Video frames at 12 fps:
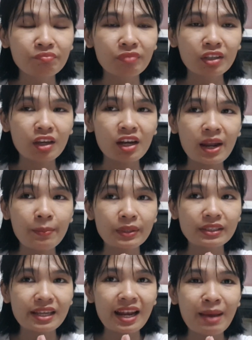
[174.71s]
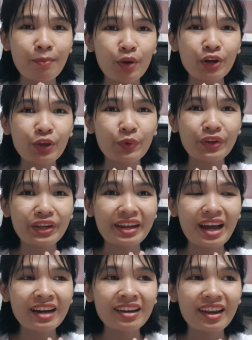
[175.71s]
mình nghĩ là mình sẽ làm một cái điều gì
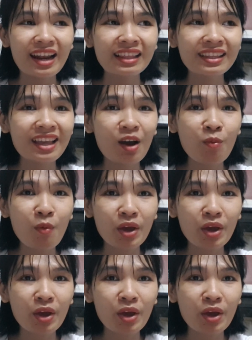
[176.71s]
đó để đánh dấu một